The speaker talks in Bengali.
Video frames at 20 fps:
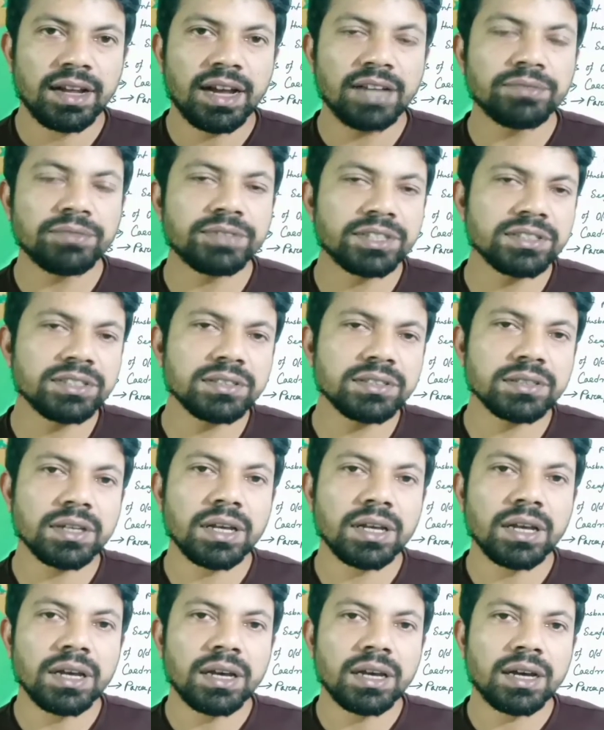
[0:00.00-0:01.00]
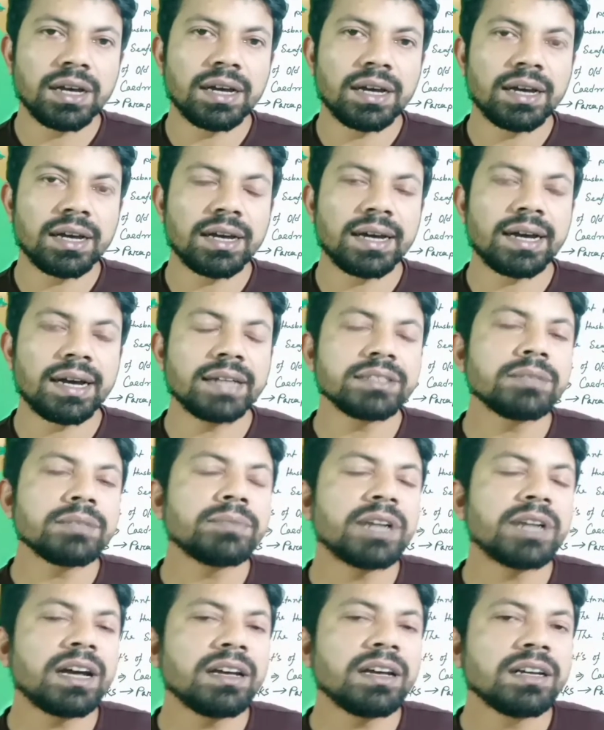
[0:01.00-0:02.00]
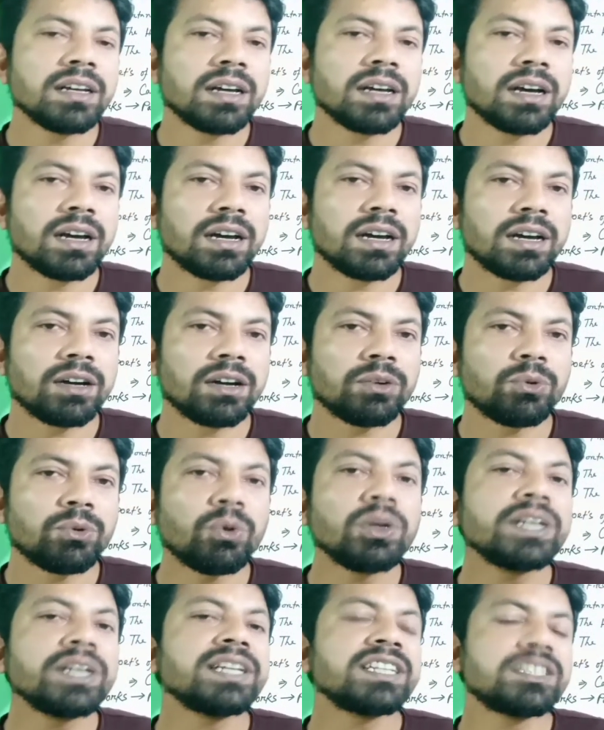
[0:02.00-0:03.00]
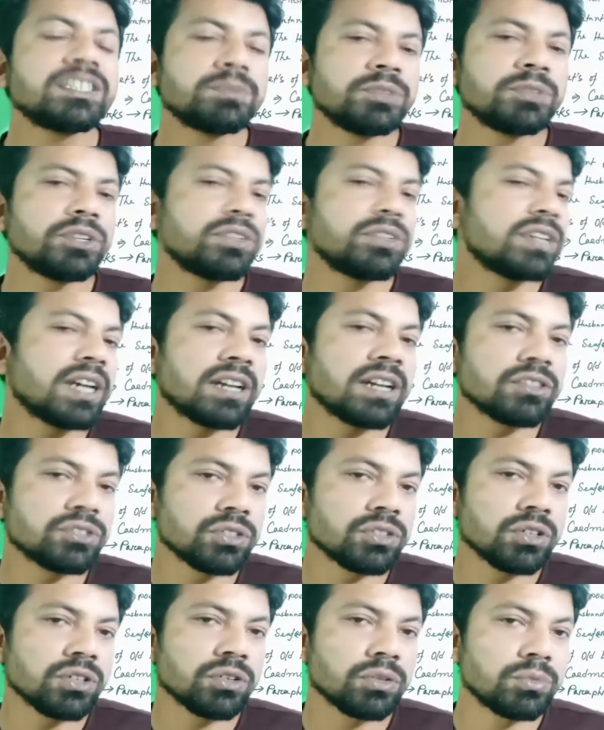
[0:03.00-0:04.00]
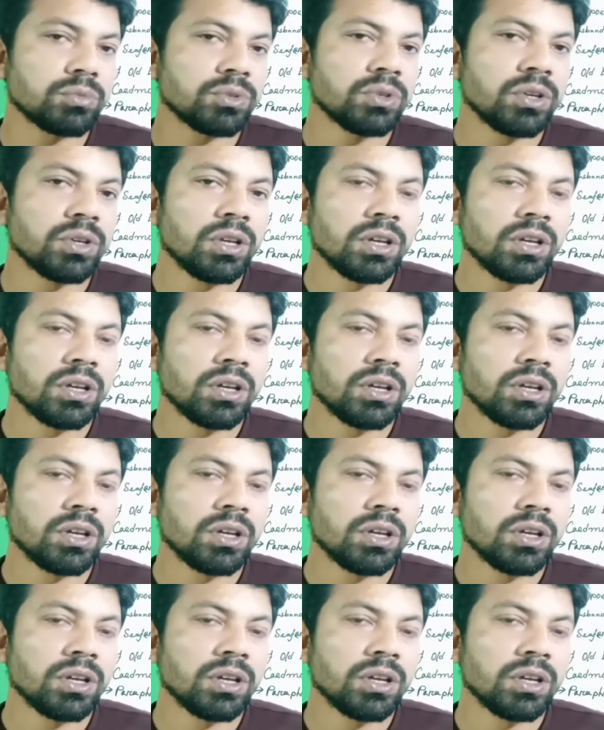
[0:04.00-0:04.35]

হাই ফ্রেন্ডস আজ আমরা ওল্ড ইংলিশ পিরিয়ড নিয়ে আলোচনা করব